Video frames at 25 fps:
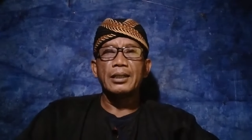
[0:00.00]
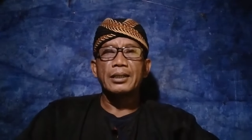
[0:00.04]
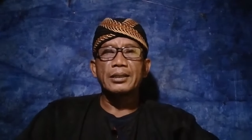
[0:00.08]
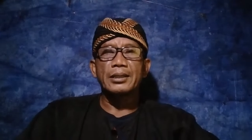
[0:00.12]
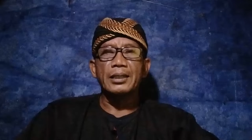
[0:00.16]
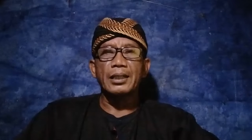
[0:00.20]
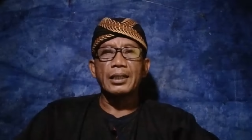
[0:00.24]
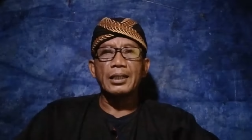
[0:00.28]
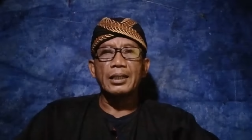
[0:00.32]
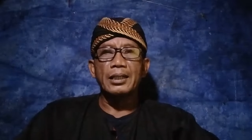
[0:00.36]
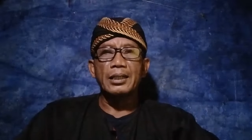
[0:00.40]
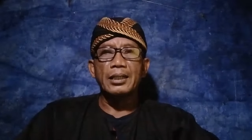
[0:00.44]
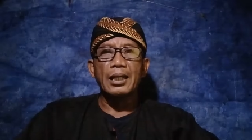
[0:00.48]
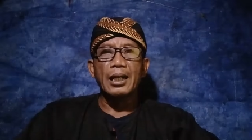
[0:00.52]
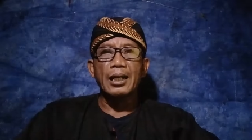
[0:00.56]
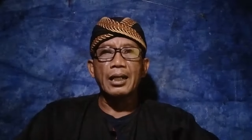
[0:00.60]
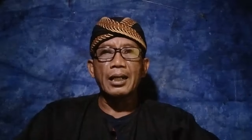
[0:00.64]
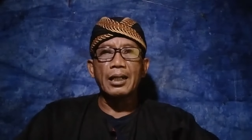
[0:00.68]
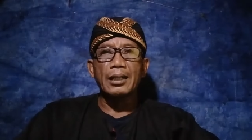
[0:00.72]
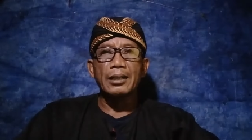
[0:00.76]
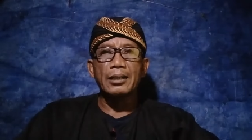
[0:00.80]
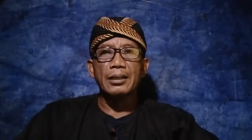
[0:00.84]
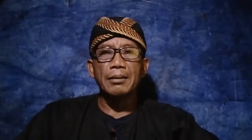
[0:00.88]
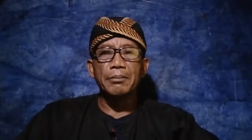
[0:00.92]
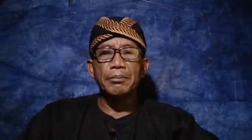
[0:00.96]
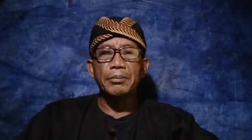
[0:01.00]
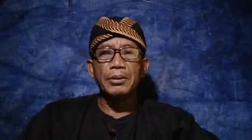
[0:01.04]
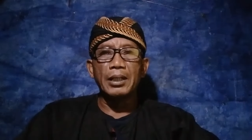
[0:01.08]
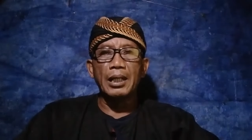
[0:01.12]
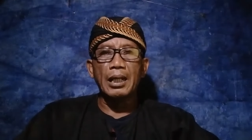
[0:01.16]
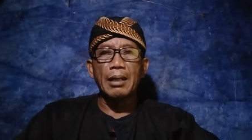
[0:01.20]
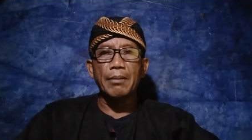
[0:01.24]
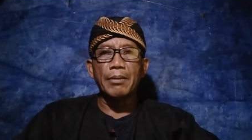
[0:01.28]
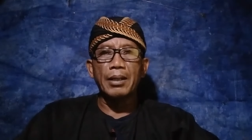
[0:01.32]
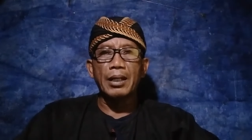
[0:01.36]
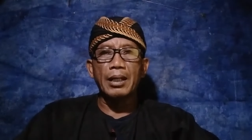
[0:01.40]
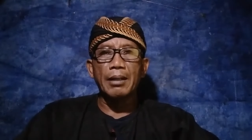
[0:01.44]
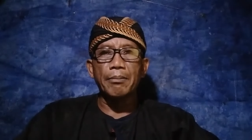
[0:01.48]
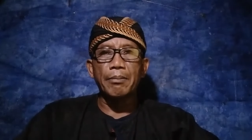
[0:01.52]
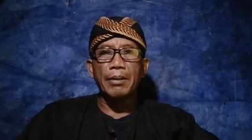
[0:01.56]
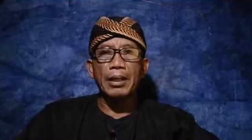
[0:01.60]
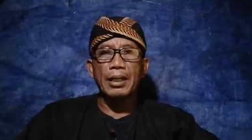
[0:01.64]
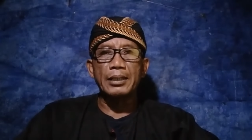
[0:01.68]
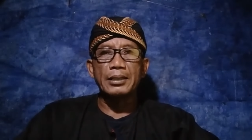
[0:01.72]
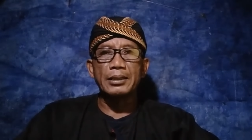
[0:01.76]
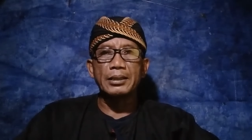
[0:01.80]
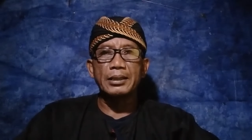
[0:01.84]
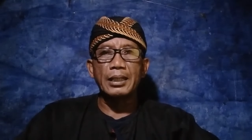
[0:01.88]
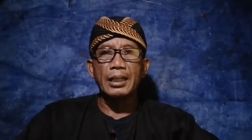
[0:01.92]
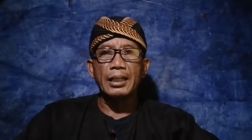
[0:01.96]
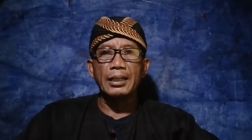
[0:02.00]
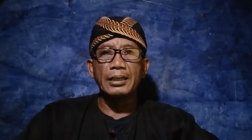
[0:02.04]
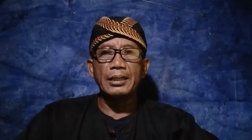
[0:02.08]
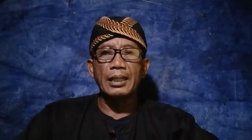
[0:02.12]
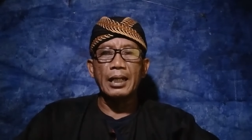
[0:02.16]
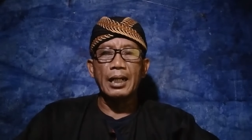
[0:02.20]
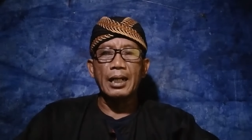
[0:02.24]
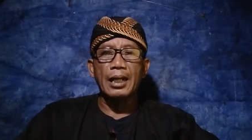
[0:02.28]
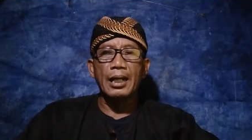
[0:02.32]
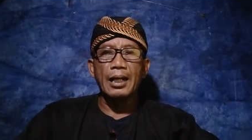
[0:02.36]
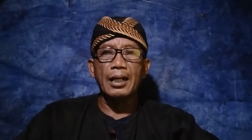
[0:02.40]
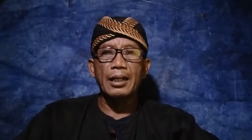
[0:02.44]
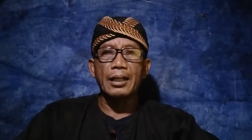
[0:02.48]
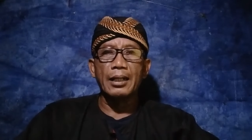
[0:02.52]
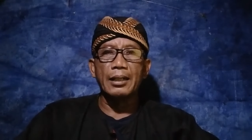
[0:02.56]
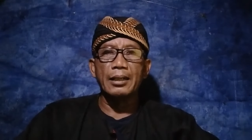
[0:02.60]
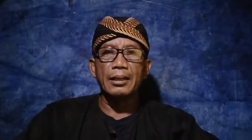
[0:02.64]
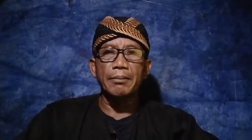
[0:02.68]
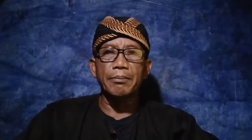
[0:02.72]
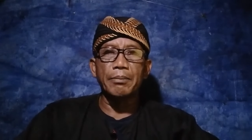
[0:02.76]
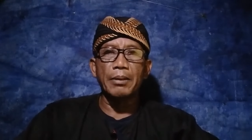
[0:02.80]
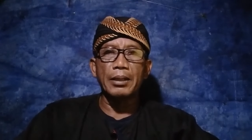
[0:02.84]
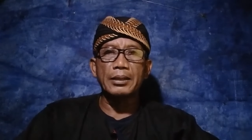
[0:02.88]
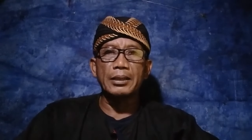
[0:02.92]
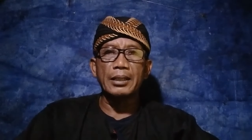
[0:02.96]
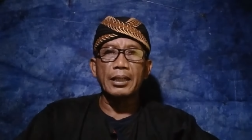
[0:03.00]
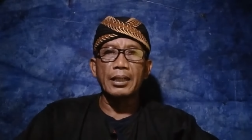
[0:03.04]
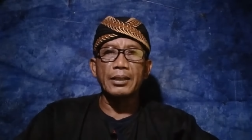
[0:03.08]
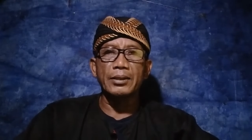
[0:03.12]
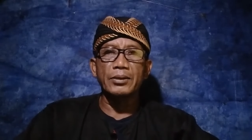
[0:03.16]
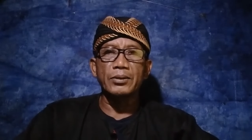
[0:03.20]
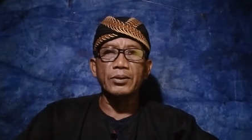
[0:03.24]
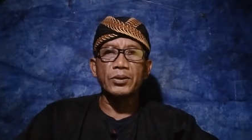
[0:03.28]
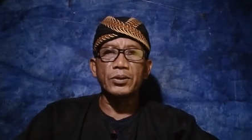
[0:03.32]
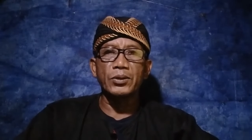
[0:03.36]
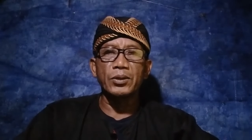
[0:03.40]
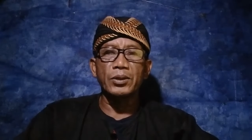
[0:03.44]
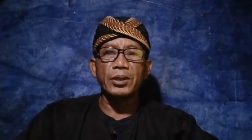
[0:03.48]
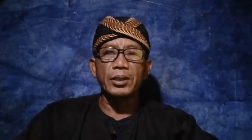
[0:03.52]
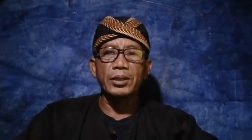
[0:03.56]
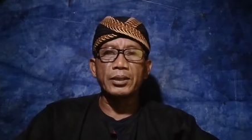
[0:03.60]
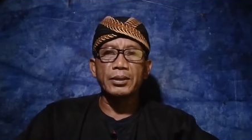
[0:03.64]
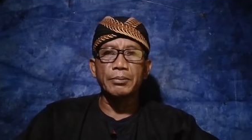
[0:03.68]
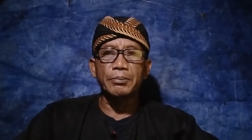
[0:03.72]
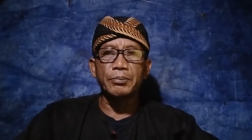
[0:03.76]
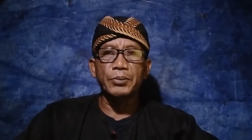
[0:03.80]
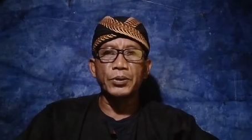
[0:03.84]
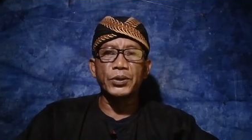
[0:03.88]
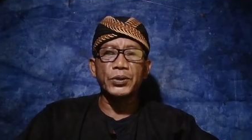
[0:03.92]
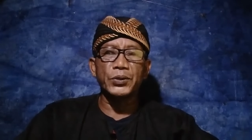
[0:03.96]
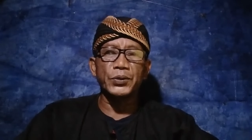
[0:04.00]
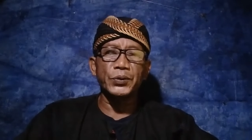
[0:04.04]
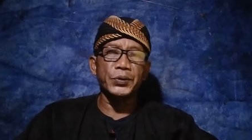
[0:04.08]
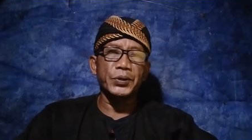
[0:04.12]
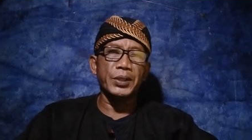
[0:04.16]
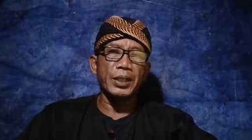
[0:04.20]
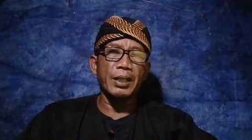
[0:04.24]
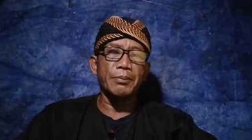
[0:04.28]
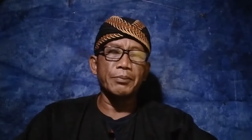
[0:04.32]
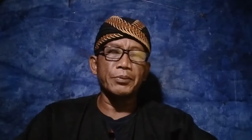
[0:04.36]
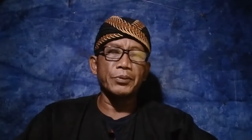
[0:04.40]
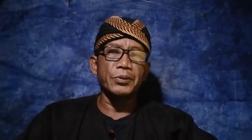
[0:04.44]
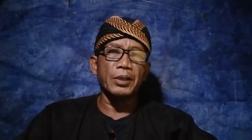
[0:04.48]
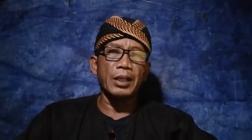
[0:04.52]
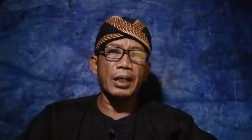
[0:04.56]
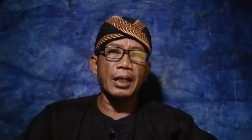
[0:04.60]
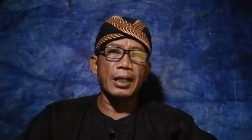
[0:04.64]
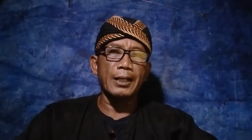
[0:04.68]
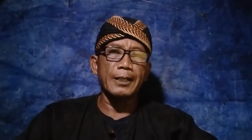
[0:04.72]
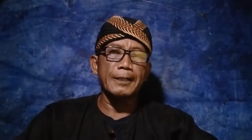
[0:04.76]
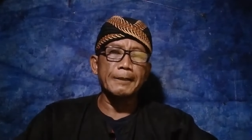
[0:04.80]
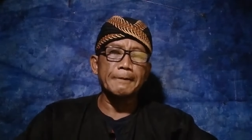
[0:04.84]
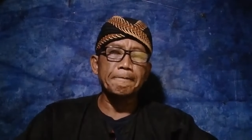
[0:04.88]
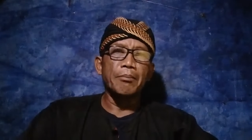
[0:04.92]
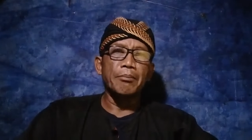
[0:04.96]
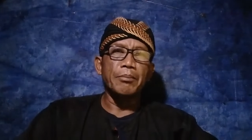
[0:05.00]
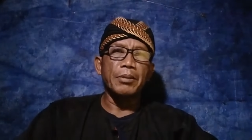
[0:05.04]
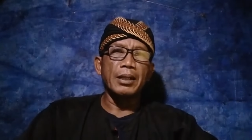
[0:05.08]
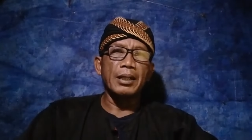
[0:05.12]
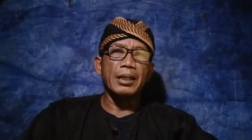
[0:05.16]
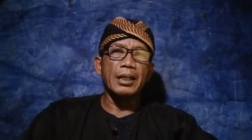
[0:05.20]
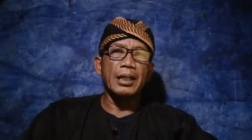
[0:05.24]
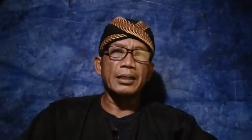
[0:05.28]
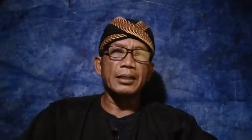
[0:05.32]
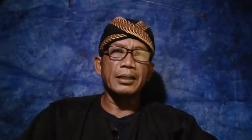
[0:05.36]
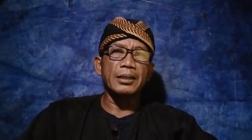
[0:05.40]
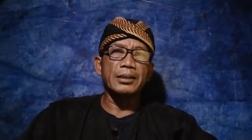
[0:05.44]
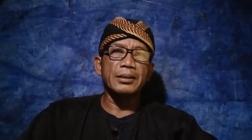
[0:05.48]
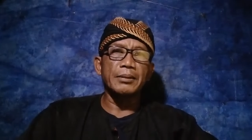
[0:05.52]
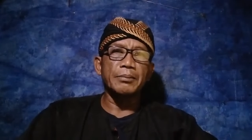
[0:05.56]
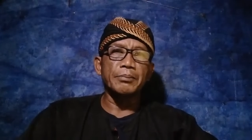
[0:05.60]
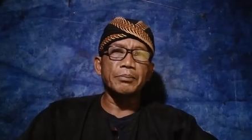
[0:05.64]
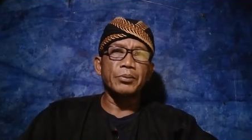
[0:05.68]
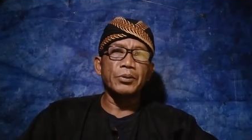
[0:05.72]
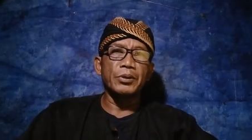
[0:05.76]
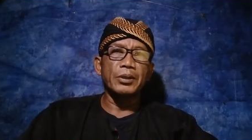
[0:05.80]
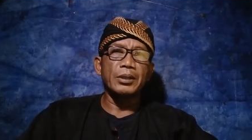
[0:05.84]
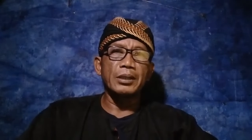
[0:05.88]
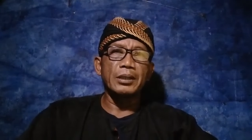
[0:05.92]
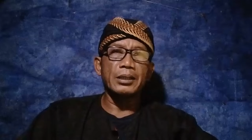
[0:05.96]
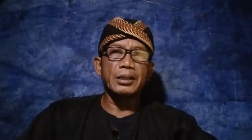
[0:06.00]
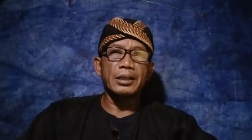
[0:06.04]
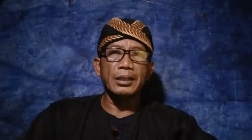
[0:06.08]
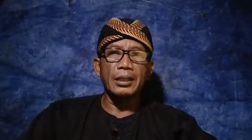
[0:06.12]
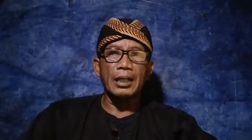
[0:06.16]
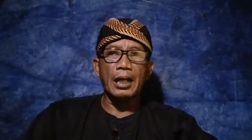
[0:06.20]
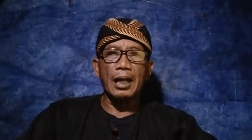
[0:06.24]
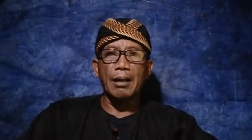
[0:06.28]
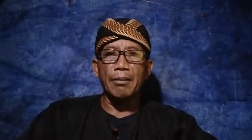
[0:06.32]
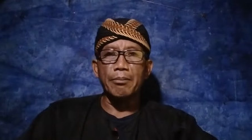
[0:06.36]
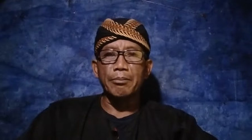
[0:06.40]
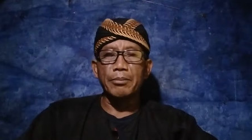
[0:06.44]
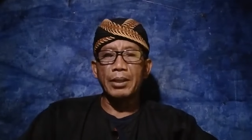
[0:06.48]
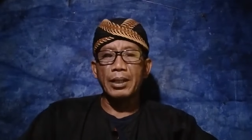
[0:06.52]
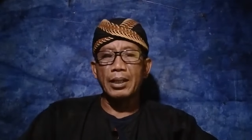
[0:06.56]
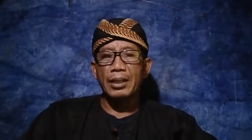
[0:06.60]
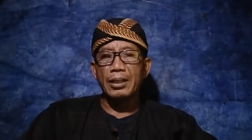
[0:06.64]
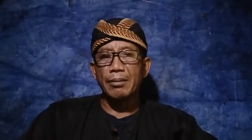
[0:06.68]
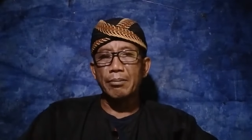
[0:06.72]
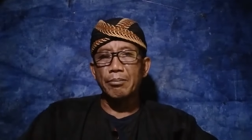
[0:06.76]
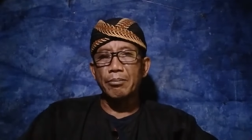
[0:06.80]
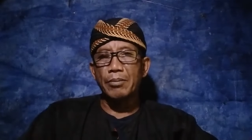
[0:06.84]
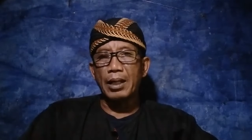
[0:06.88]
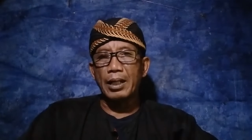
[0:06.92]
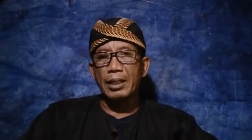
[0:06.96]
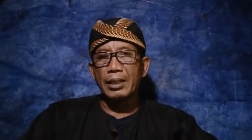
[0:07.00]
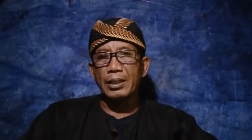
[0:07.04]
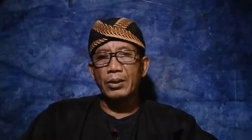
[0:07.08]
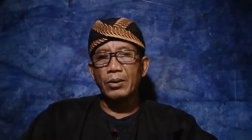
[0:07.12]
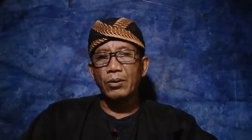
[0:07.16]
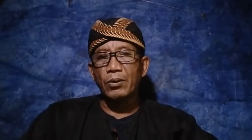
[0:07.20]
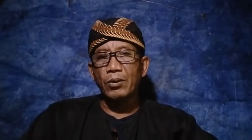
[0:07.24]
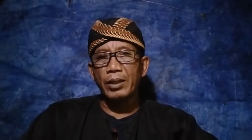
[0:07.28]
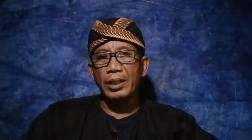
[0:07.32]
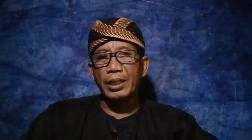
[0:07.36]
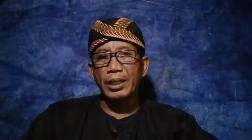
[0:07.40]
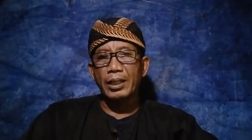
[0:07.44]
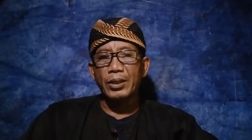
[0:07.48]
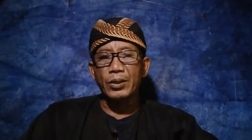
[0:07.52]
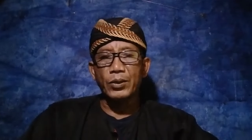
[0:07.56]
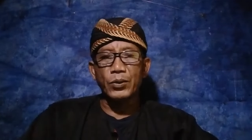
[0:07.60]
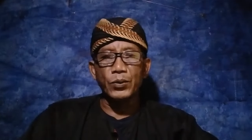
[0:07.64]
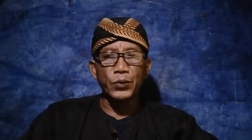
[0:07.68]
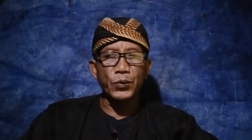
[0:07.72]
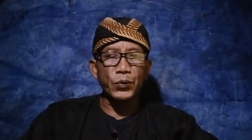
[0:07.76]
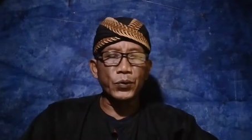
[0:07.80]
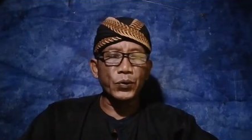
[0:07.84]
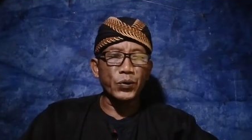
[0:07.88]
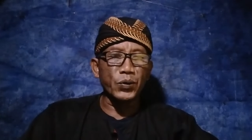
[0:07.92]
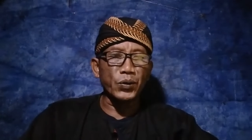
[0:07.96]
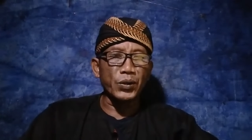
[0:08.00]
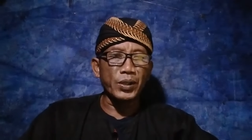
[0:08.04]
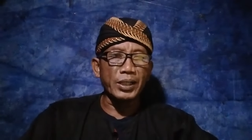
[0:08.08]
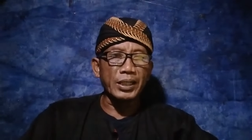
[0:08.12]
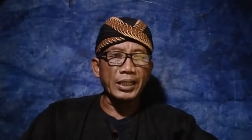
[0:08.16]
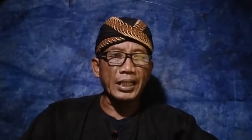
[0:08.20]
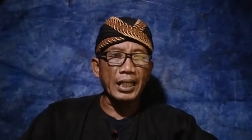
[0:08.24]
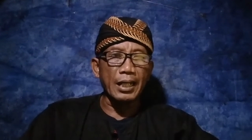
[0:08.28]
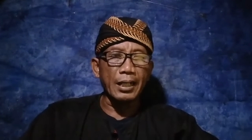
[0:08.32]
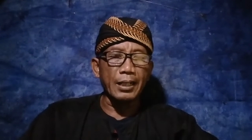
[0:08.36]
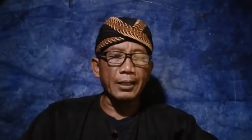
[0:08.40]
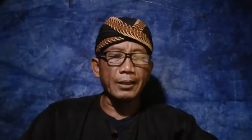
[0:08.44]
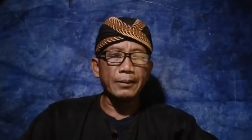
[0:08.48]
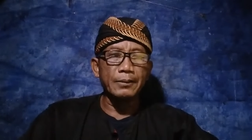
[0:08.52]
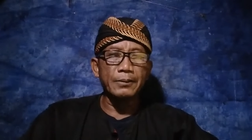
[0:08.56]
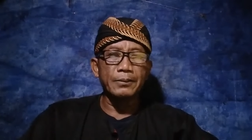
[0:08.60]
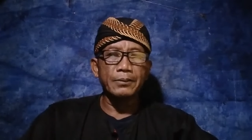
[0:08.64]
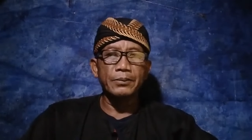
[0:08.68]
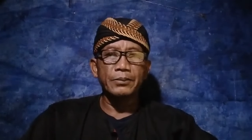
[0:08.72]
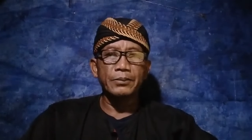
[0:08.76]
sehingga nanti bila mana pasien yang akan dipasangi susuk tersebut sudah pulang, benda tersebut diambil kembali oleh dukunnya.